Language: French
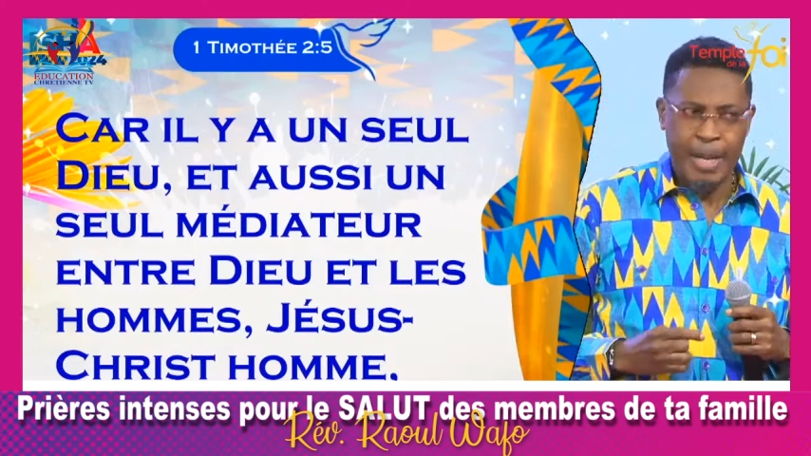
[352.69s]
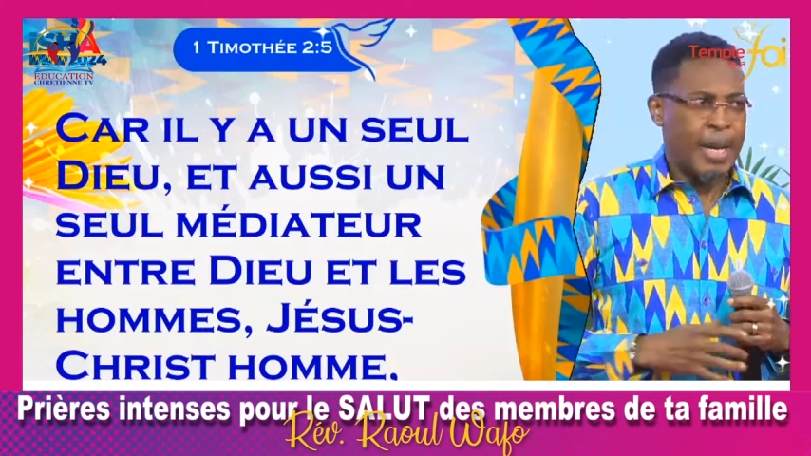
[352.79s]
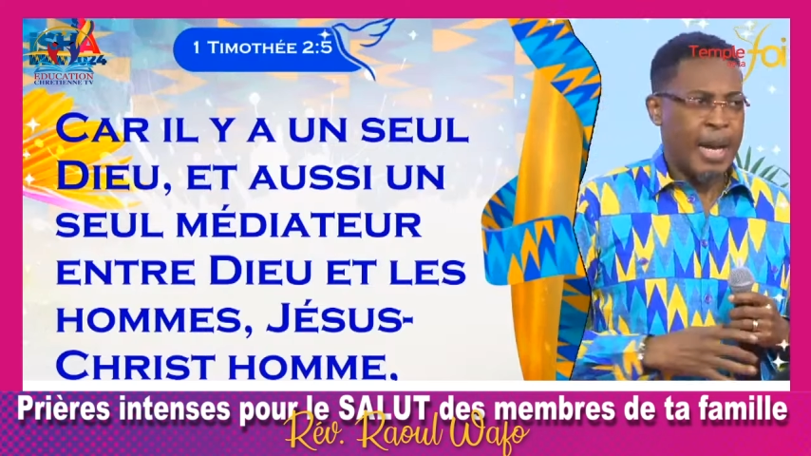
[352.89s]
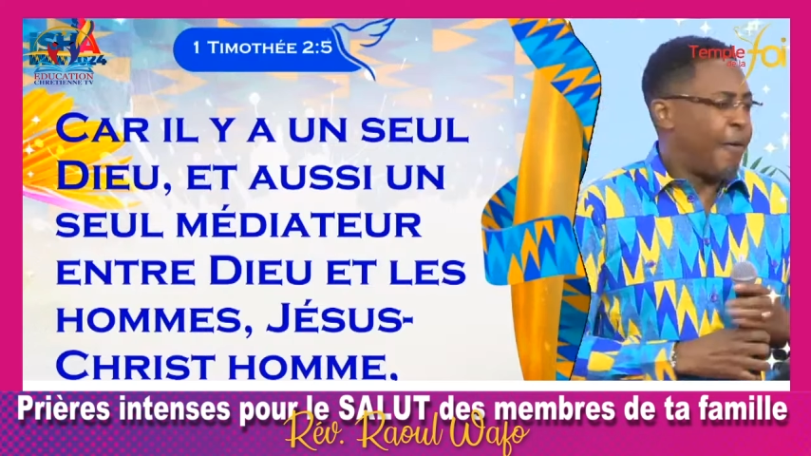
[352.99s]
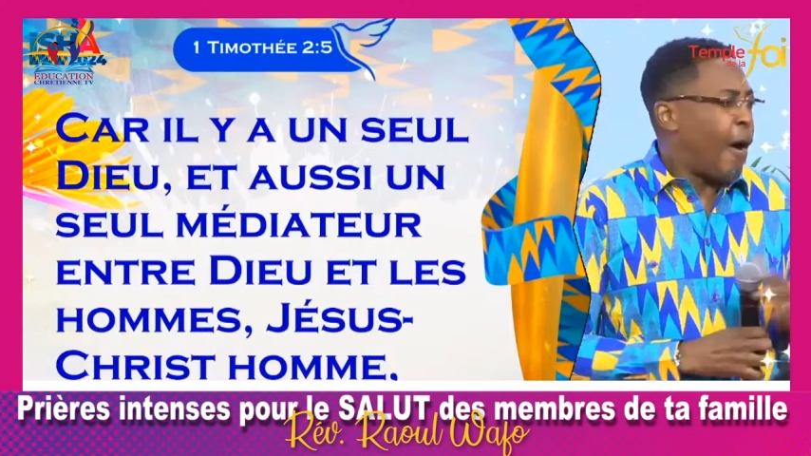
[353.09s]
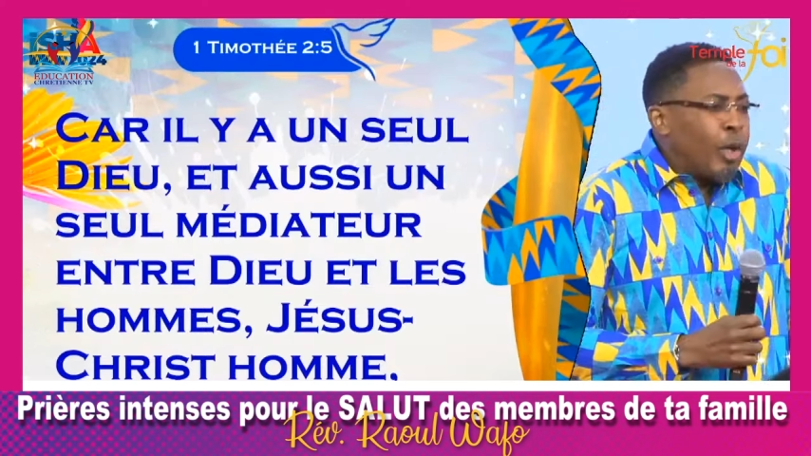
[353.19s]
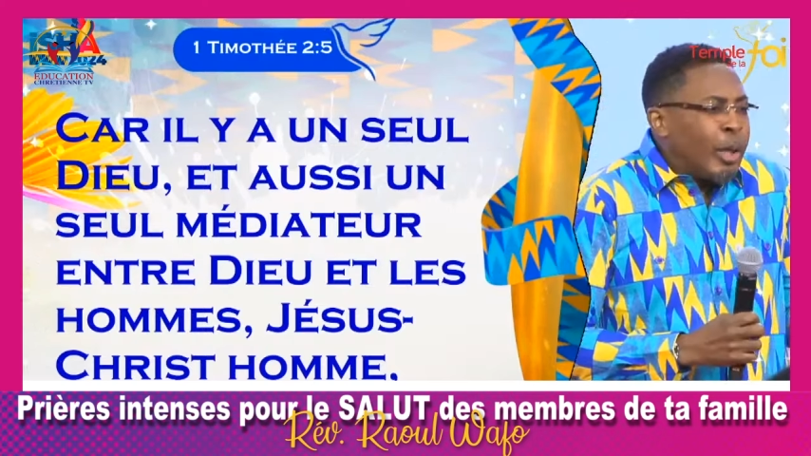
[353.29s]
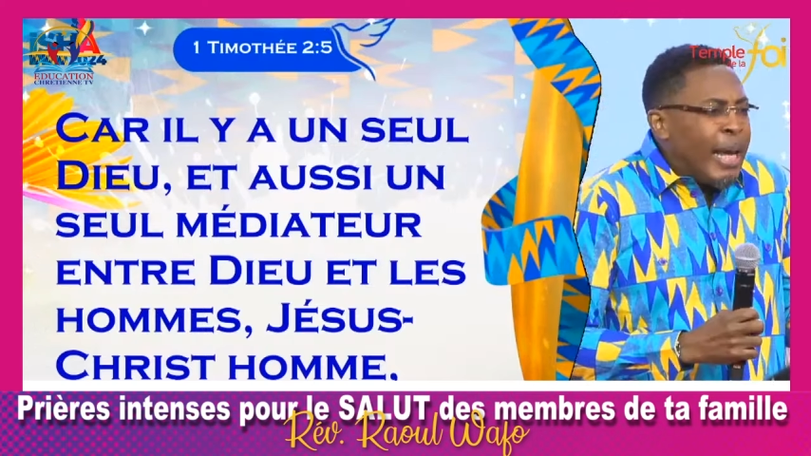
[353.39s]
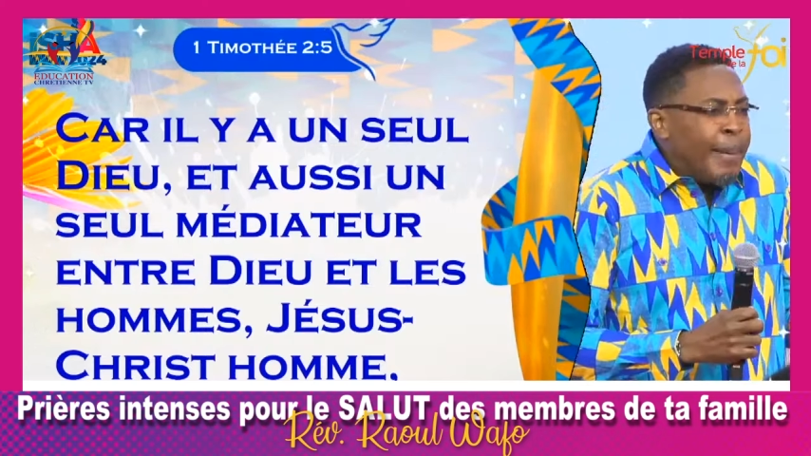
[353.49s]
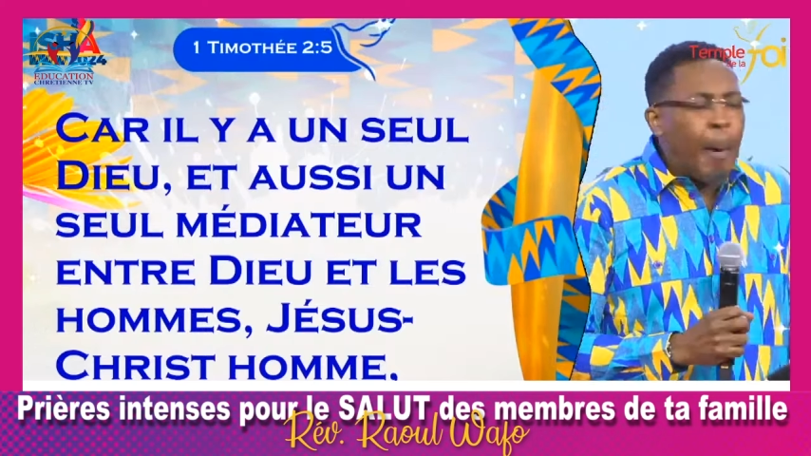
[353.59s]
Ils vont vous
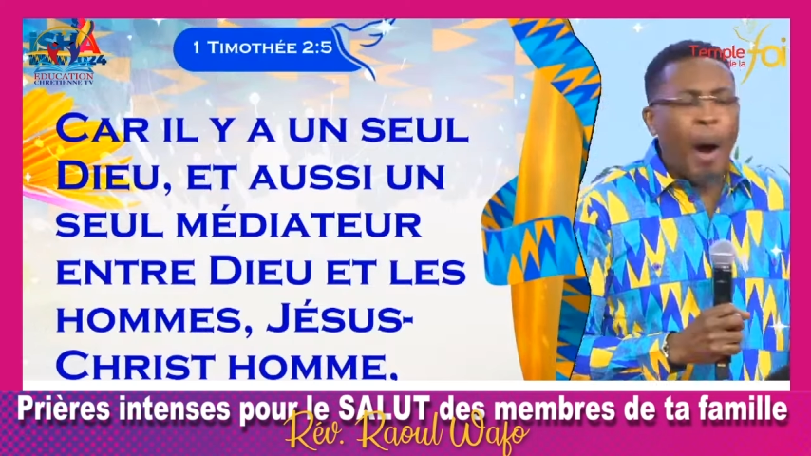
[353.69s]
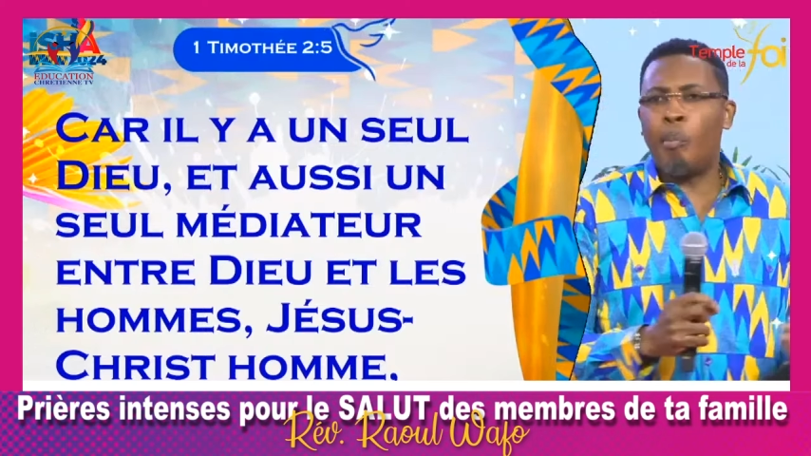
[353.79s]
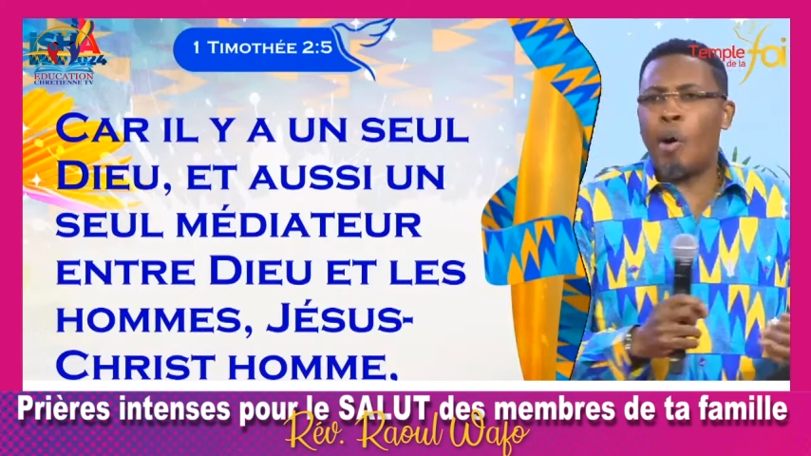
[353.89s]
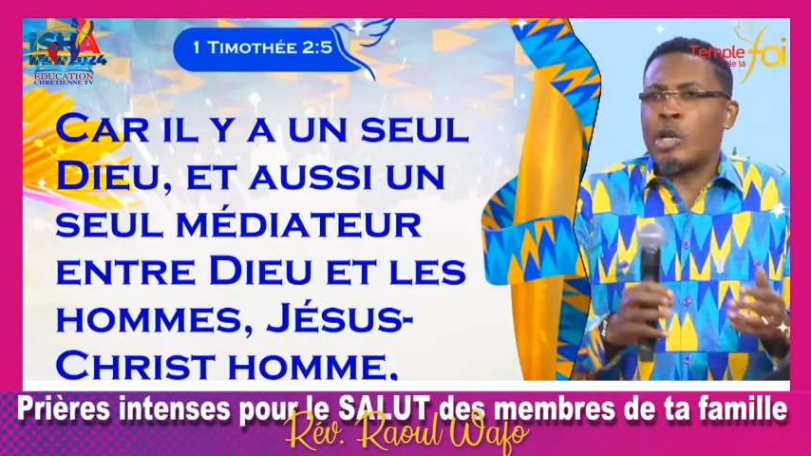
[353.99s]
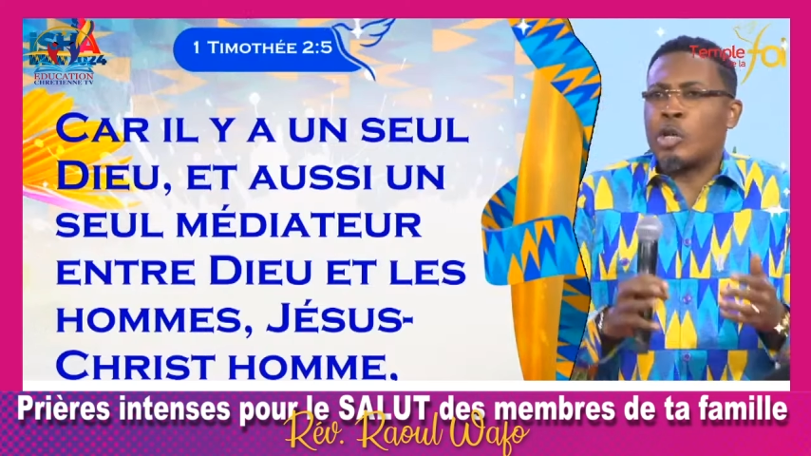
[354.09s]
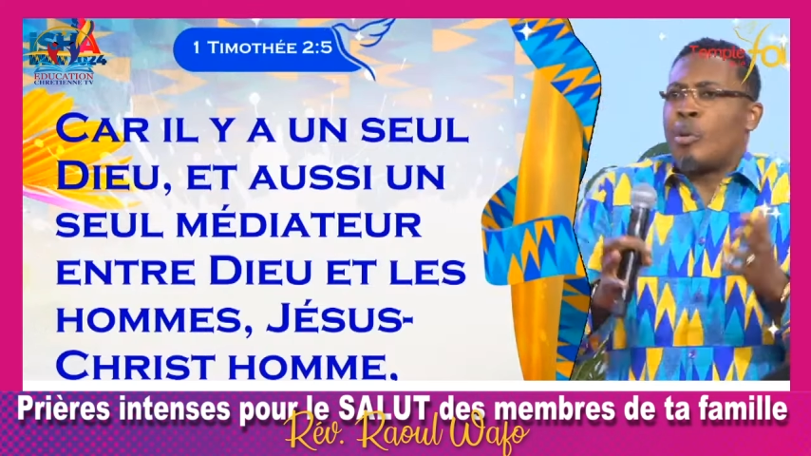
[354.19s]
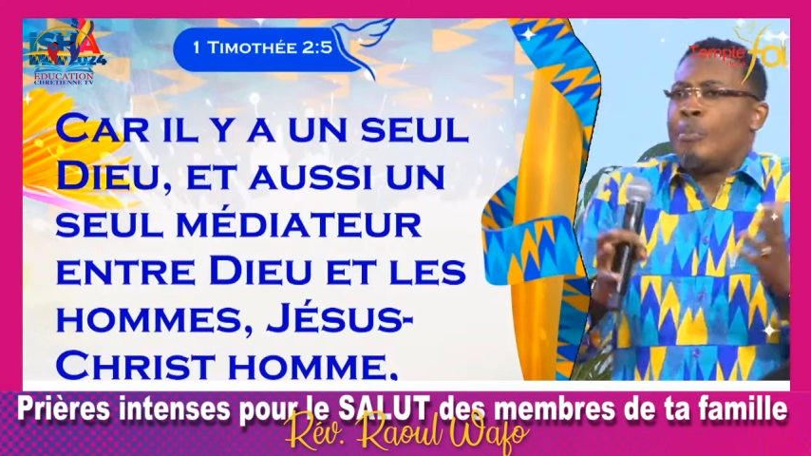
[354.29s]
dire, bon, moi je suis